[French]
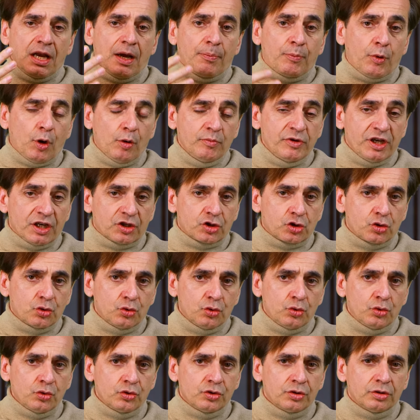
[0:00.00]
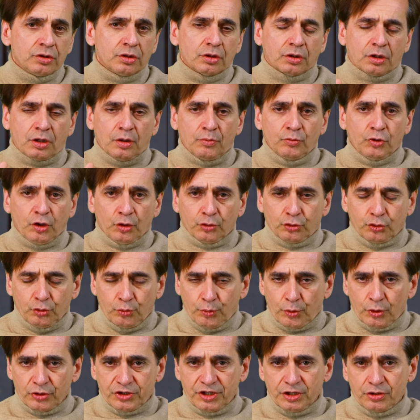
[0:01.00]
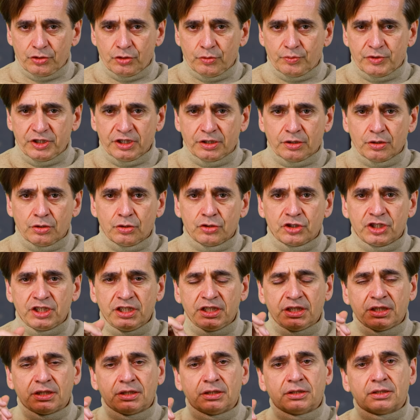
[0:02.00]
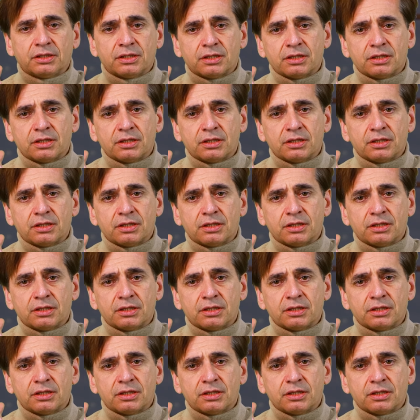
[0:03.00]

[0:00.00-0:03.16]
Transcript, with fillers: La première chose, comme dans tout processus psychologique,